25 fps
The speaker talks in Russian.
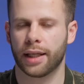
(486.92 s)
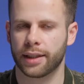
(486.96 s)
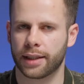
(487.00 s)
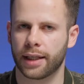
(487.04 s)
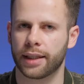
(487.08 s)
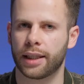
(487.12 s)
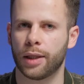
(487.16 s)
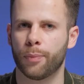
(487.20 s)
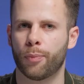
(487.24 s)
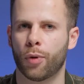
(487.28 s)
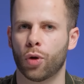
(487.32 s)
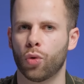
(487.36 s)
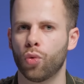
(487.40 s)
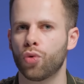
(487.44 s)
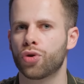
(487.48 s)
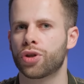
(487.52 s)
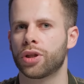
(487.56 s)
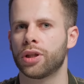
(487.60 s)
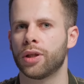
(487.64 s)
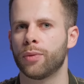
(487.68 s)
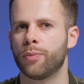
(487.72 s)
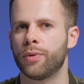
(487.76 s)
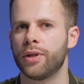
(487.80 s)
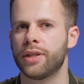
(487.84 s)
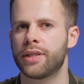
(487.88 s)
так как и
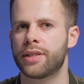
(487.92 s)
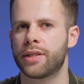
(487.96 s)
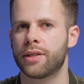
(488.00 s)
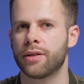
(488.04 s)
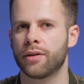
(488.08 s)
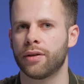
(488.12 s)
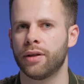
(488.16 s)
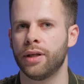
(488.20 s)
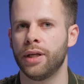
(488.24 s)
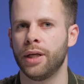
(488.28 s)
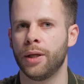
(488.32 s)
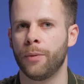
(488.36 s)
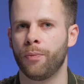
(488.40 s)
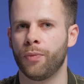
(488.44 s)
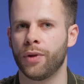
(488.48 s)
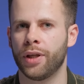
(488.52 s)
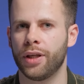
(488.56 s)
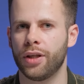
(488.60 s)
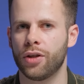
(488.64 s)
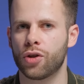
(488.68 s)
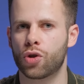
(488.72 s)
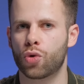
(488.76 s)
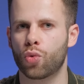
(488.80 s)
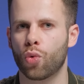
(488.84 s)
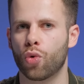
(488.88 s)
положено быть
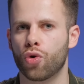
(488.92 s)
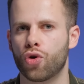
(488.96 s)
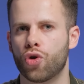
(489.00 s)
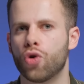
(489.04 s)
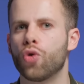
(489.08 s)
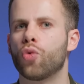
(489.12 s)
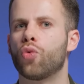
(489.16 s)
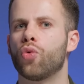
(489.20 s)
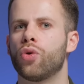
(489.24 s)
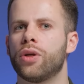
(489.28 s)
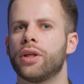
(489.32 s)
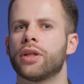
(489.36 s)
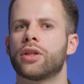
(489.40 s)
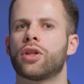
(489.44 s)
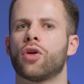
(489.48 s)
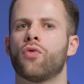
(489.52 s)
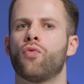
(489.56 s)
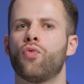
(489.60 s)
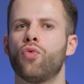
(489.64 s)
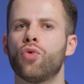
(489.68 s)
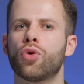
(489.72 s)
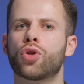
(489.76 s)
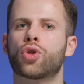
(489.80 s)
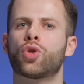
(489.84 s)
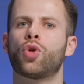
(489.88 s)
источнику для
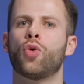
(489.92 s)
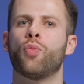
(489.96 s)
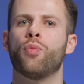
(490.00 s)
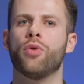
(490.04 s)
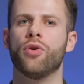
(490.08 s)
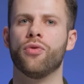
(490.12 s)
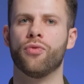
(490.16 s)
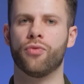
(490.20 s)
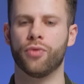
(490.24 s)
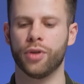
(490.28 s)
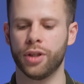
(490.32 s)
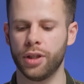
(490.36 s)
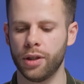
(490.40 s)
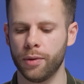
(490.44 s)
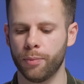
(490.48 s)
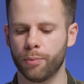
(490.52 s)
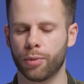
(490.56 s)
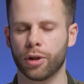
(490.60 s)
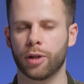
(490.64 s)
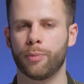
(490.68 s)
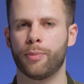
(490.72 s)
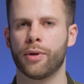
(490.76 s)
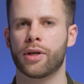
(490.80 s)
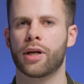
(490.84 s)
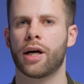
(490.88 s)
того, чтобы вы
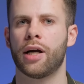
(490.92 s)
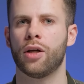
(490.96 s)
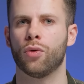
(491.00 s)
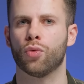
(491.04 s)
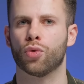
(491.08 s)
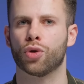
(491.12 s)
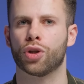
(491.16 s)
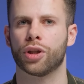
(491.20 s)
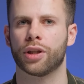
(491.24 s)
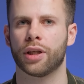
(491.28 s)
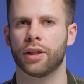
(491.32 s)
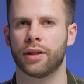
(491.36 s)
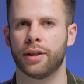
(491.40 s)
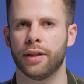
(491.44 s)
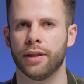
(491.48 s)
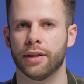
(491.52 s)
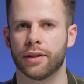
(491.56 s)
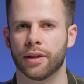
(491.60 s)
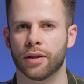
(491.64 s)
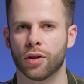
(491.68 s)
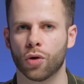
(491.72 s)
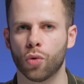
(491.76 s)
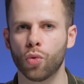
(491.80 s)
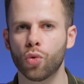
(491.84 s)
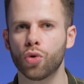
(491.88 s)
подбирали уже
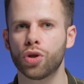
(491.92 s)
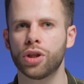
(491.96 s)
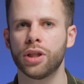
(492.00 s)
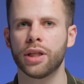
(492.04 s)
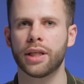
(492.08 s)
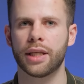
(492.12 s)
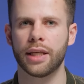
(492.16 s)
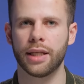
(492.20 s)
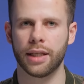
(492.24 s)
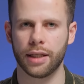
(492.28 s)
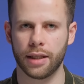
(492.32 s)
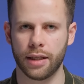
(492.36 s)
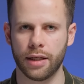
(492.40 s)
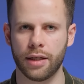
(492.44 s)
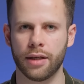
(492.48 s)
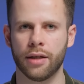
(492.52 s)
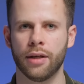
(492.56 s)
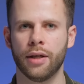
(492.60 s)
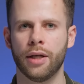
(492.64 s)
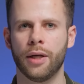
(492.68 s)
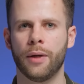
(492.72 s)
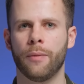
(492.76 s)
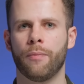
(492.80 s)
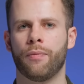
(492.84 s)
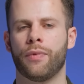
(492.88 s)
какие-то наушники и
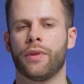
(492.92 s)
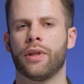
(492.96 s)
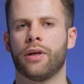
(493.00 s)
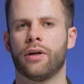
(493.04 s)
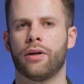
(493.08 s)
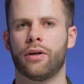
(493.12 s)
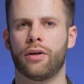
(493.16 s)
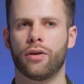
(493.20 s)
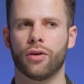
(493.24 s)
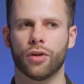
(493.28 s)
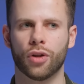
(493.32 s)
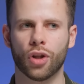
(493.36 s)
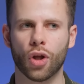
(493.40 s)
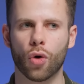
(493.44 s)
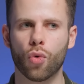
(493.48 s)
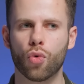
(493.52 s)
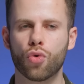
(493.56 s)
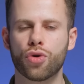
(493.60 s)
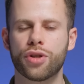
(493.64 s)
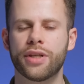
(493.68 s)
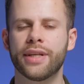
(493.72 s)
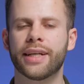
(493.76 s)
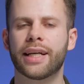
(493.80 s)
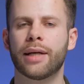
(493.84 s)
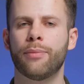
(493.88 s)
Э,
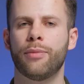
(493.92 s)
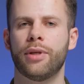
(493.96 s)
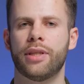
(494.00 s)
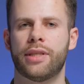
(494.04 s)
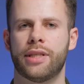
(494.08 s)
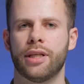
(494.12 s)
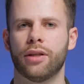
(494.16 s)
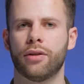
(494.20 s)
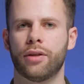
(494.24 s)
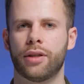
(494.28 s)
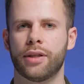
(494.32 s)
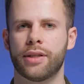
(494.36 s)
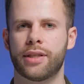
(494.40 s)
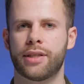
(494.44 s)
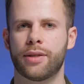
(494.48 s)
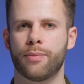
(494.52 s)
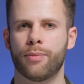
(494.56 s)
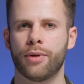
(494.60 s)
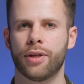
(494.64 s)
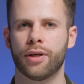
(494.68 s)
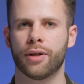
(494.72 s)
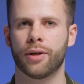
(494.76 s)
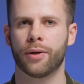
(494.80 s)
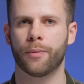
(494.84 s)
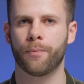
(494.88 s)
наушниками делали
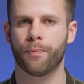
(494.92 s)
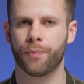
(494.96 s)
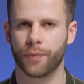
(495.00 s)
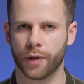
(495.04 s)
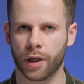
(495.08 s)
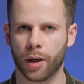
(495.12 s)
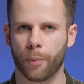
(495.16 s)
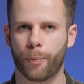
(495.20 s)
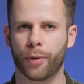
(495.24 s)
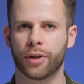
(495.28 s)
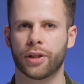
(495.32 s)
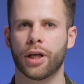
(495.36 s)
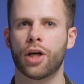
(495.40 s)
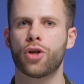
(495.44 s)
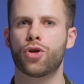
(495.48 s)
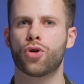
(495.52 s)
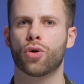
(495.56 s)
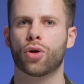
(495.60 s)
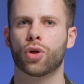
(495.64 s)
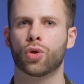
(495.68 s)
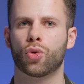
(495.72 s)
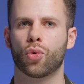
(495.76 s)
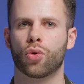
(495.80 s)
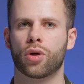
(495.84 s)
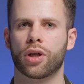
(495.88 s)
себе э, подачу,
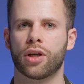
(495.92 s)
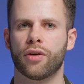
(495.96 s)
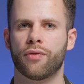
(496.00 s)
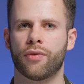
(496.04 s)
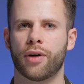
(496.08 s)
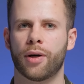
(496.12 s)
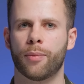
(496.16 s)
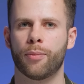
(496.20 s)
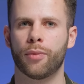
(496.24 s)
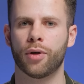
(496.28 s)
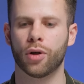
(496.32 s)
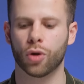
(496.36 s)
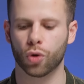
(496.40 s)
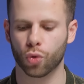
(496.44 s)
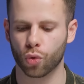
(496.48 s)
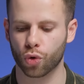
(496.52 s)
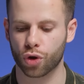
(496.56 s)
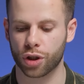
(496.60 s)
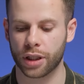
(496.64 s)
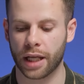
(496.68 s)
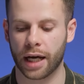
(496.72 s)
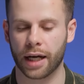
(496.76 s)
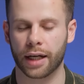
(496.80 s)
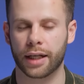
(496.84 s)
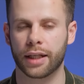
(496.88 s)
которая вам э,
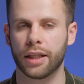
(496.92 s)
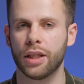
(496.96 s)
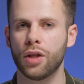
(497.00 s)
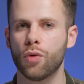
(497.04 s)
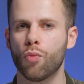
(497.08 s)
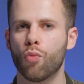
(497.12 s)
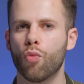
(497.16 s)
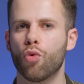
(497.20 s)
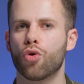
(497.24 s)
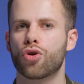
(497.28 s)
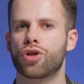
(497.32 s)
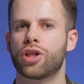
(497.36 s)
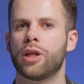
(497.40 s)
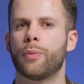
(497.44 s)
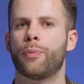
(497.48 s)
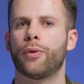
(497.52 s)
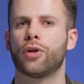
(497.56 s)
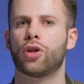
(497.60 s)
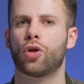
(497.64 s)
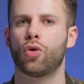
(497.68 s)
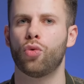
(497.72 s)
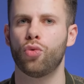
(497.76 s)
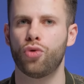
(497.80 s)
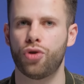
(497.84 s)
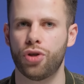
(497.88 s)
нужна. К ним можно
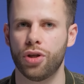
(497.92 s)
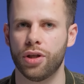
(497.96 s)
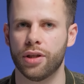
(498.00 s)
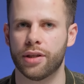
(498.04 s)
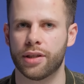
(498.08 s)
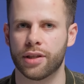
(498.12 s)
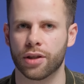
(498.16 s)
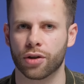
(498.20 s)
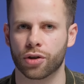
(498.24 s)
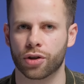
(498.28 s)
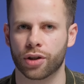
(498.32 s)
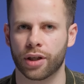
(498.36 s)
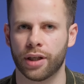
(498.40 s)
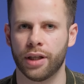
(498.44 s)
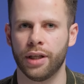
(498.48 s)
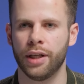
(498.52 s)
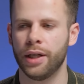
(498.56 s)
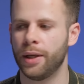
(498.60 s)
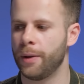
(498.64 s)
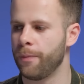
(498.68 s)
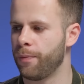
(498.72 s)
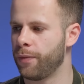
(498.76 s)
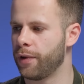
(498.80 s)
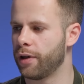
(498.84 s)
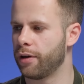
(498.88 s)
подключить те же
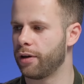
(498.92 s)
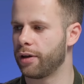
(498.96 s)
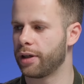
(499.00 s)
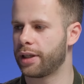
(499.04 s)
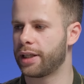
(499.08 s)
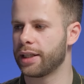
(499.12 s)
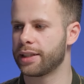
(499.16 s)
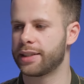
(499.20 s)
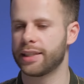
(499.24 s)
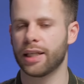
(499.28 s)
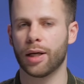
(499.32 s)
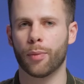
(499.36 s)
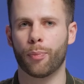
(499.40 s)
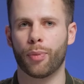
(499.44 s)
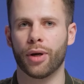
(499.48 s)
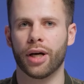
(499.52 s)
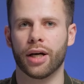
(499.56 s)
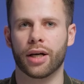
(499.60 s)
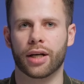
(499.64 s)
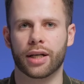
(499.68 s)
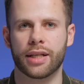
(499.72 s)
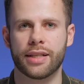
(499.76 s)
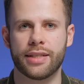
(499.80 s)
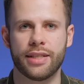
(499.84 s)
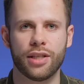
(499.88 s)
КЗПР
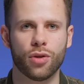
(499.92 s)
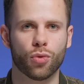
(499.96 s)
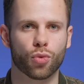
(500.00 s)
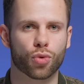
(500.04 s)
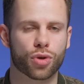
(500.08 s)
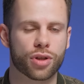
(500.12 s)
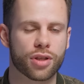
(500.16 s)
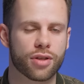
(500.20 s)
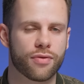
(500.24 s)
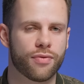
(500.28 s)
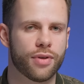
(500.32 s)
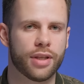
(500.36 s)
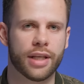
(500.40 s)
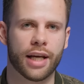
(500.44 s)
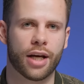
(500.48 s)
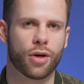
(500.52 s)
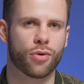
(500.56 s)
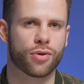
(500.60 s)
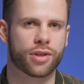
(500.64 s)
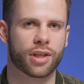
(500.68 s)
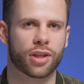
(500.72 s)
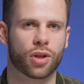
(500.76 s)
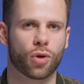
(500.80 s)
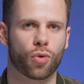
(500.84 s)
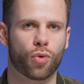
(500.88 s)
пр 1 уж
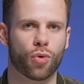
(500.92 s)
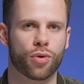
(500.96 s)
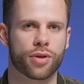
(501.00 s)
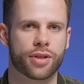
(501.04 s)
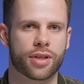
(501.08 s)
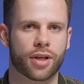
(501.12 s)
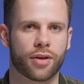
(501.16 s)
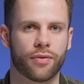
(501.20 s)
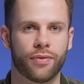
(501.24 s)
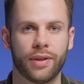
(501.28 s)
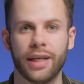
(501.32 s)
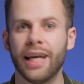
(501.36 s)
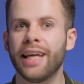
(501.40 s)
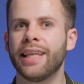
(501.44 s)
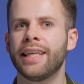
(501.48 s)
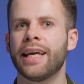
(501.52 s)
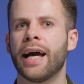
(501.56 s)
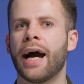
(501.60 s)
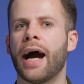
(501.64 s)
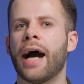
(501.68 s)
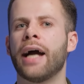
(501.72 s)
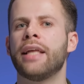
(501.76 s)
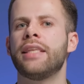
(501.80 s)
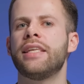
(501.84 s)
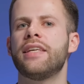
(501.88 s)
извиняюсь за такое
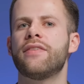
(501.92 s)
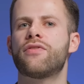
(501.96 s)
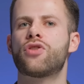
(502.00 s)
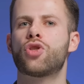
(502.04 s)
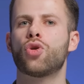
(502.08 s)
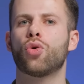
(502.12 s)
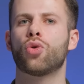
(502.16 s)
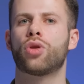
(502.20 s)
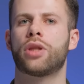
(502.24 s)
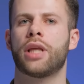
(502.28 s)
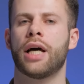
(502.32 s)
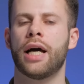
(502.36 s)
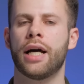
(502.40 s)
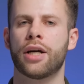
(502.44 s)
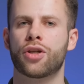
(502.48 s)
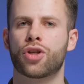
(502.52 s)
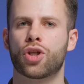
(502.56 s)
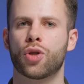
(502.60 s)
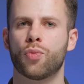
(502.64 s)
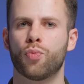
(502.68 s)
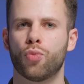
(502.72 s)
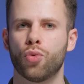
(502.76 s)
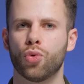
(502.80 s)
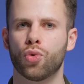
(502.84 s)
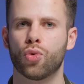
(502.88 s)
сравнение, они все так
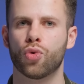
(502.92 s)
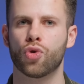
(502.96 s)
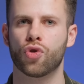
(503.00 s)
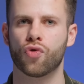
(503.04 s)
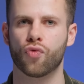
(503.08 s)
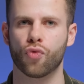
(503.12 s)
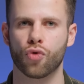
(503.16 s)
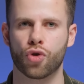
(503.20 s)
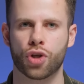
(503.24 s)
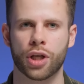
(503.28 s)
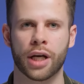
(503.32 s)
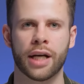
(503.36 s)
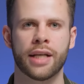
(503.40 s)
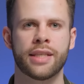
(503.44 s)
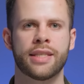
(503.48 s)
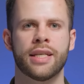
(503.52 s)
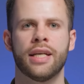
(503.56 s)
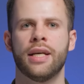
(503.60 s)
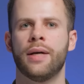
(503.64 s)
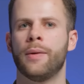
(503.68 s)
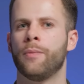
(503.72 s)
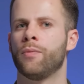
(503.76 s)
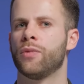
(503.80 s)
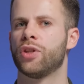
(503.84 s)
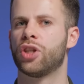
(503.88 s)
же будут звучать
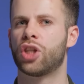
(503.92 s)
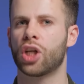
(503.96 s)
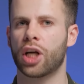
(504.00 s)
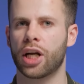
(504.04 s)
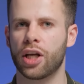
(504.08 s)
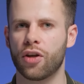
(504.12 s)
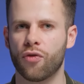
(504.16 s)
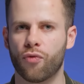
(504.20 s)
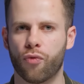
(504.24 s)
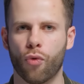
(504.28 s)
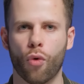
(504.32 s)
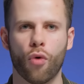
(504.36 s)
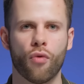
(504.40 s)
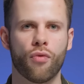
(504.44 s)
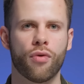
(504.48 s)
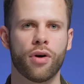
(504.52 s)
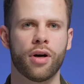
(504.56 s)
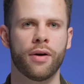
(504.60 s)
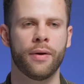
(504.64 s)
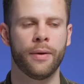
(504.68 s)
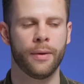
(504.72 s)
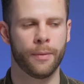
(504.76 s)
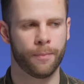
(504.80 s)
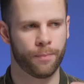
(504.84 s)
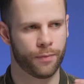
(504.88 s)

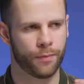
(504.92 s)
драйвово,